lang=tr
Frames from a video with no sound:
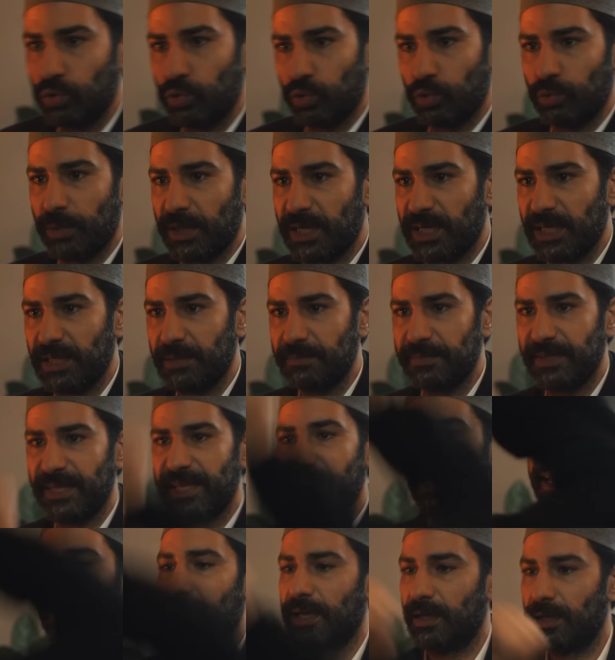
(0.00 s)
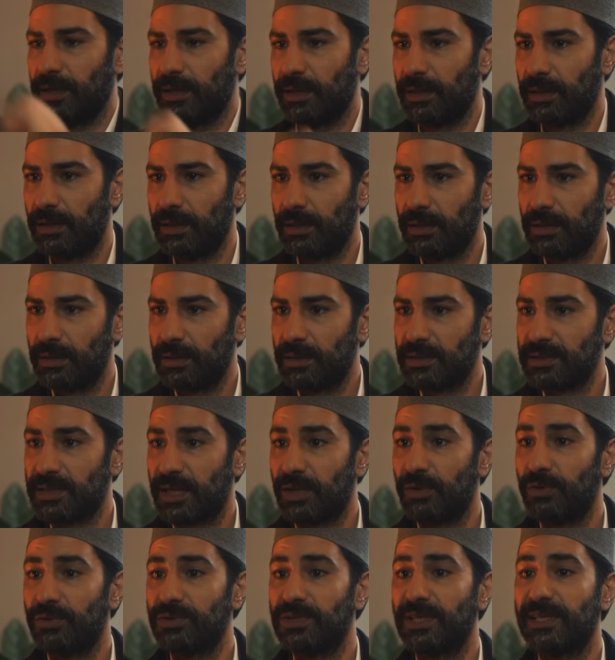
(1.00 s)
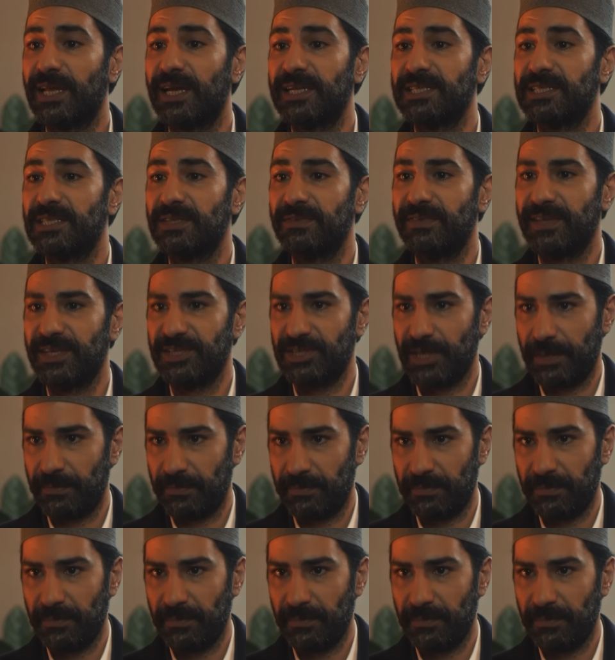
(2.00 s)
dur bakalım nereye? Sana önce dersini vereceğim.